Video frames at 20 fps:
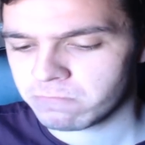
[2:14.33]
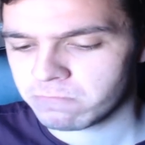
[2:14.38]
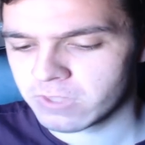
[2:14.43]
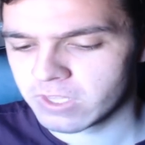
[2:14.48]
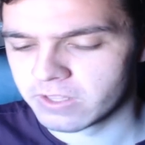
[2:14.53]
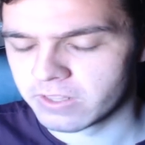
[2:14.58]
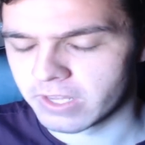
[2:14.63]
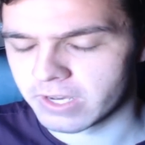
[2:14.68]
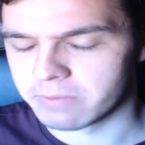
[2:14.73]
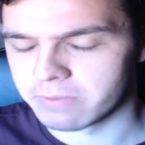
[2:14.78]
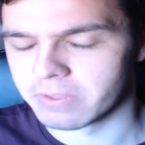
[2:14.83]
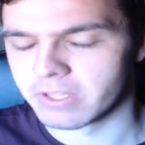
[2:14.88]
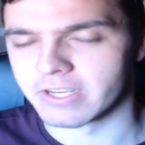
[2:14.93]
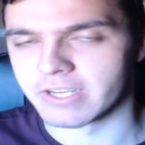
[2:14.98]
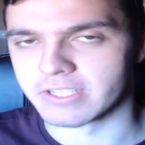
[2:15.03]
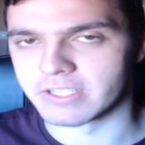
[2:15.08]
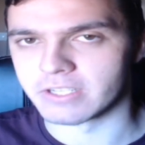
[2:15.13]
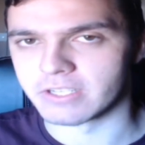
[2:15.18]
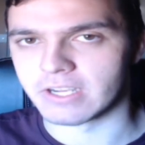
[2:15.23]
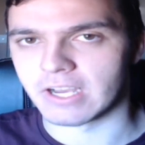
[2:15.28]
de que me
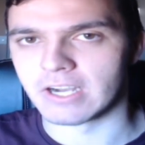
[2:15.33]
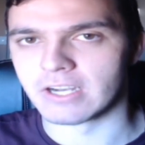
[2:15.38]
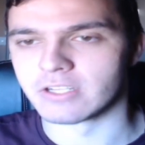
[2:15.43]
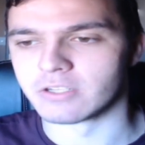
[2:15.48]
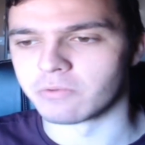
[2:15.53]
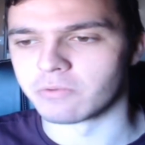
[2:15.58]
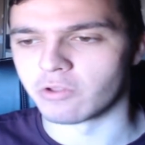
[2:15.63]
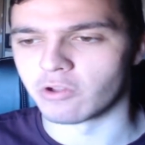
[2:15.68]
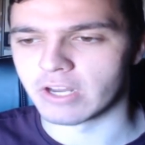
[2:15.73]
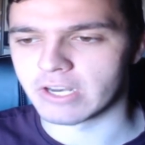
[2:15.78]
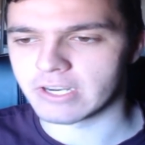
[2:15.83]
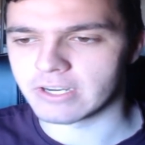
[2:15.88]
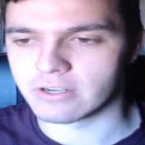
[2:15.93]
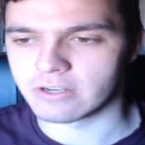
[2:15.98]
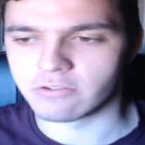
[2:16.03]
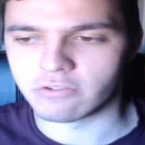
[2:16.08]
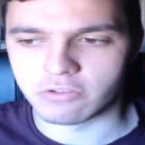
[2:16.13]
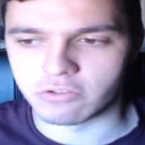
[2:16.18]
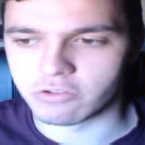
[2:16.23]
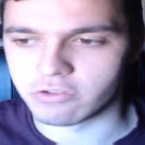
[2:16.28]
dijese el canal de modo carrera,
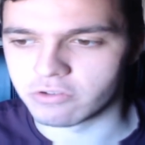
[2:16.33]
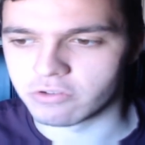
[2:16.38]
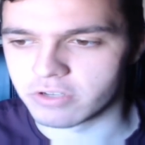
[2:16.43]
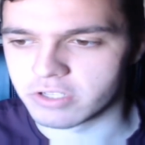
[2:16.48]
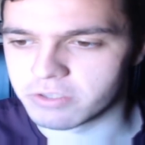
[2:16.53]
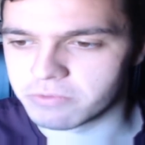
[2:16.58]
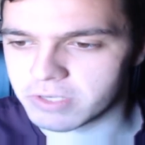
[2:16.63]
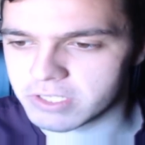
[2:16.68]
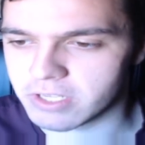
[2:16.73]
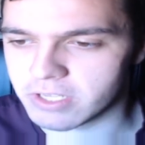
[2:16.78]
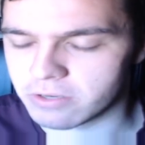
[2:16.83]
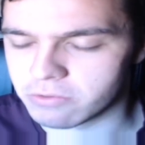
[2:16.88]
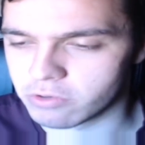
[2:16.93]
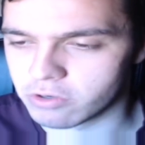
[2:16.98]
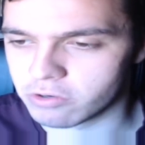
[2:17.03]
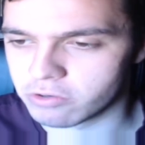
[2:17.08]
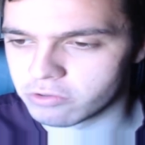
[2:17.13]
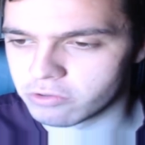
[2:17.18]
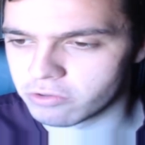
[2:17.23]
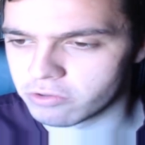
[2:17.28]
¿no? Y yo les iba a echar un
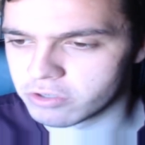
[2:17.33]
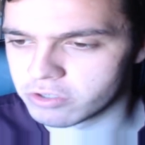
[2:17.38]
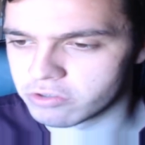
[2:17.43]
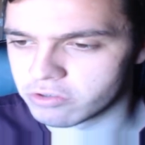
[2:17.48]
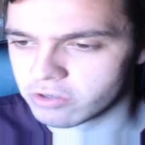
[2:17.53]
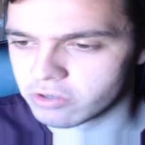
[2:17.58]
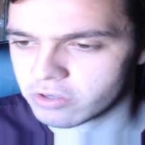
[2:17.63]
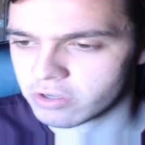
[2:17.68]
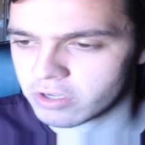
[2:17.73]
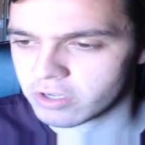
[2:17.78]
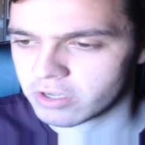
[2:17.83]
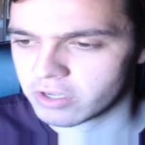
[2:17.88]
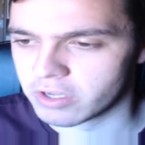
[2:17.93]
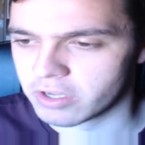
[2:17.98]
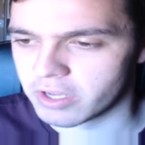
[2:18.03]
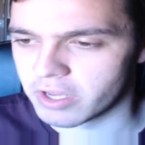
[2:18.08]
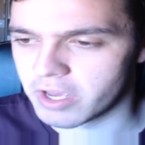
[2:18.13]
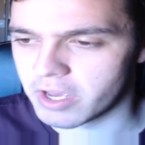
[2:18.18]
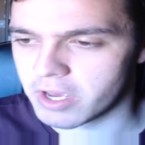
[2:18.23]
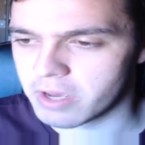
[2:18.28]
ojo y todo eso
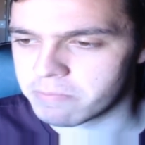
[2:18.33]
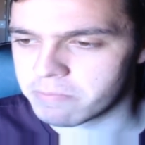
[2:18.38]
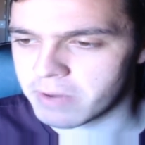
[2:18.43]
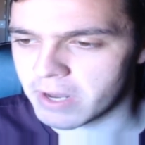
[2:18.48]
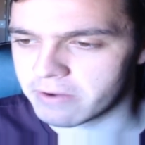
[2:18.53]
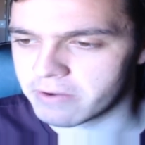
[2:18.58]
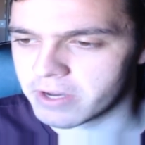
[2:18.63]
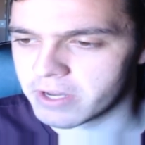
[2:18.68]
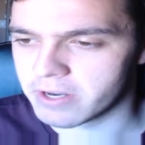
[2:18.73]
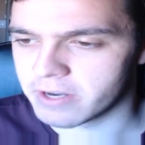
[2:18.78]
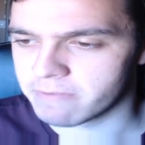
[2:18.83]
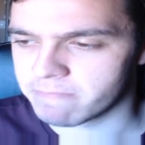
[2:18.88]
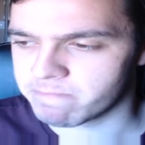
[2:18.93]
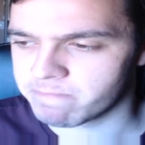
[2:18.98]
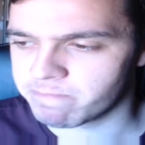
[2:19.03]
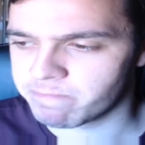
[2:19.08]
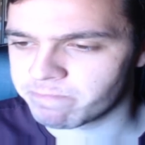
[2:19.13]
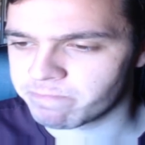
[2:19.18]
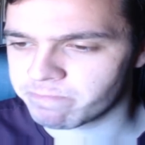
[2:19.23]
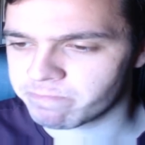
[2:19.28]
eh, para ver,
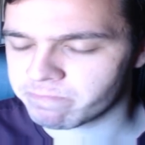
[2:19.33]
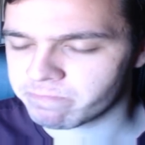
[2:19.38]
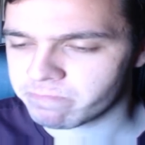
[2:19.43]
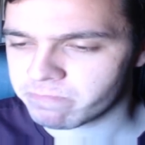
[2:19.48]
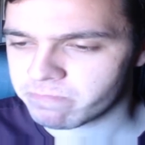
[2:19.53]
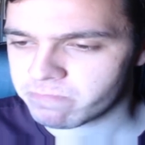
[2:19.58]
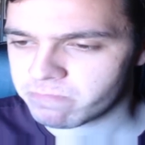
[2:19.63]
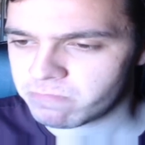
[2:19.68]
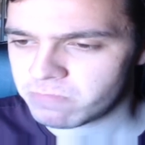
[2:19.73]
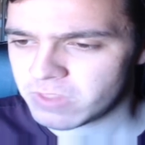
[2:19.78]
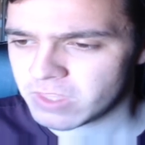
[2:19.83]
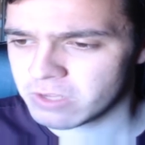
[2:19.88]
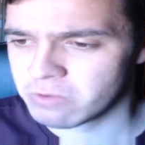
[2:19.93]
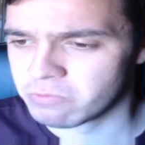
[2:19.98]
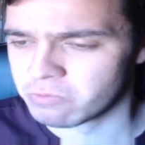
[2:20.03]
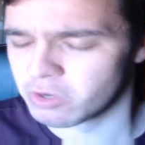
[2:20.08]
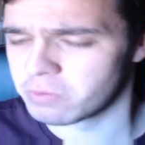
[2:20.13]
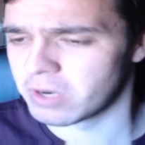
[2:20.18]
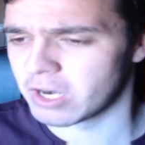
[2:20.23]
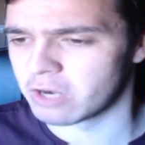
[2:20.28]

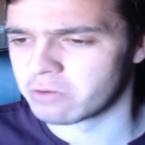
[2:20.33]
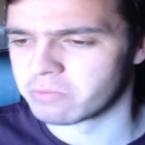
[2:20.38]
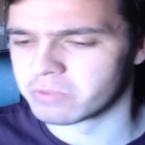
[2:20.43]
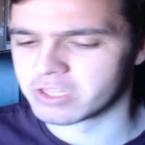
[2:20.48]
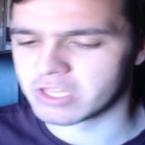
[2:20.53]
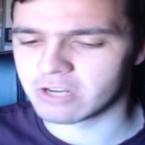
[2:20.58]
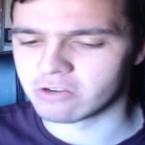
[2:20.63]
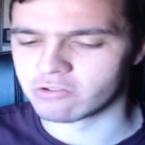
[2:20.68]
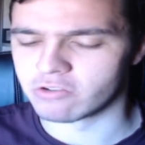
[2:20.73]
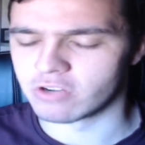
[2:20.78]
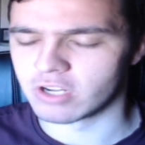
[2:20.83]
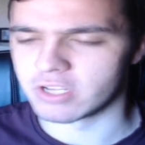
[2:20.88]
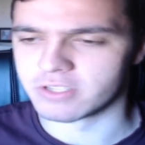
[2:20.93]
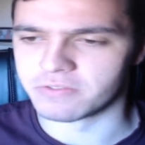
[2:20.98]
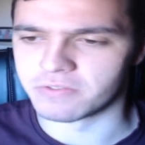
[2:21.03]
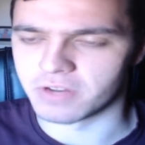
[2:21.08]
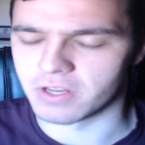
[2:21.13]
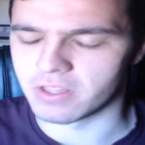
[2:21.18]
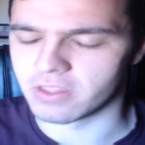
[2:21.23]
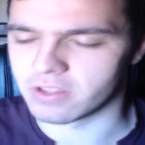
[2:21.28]
bueno, para comentaros, ¿no? Las
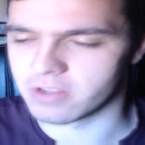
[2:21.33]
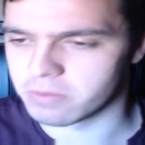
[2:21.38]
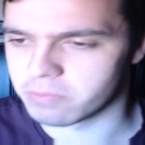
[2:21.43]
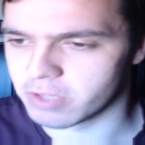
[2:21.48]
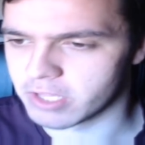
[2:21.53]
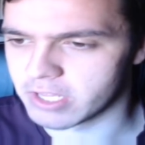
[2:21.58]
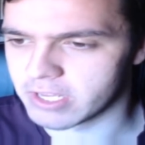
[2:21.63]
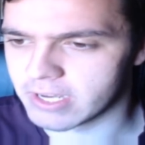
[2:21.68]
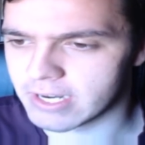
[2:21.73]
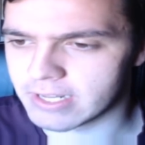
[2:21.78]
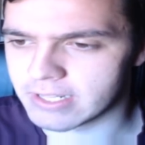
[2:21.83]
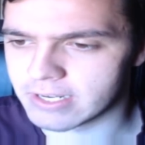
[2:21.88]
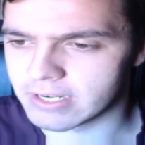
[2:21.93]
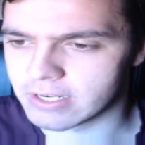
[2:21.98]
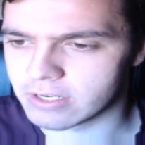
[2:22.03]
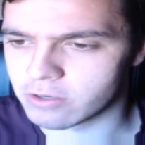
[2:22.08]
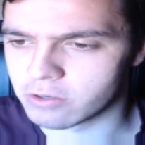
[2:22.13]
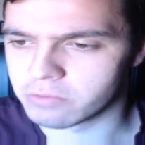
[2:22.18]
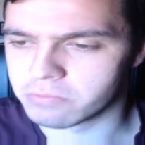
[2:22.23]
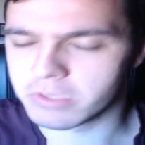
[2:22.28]
diferencias que podía llegar a tener
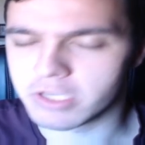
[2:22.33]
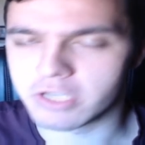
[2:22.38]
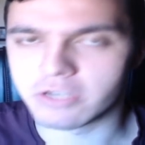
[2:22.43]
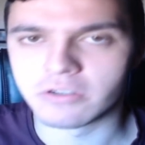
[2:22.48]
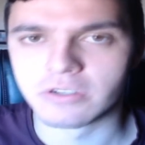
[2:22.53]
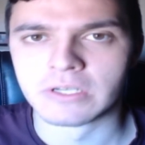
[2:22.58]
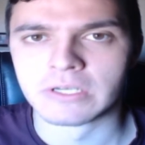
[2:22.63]
con el mío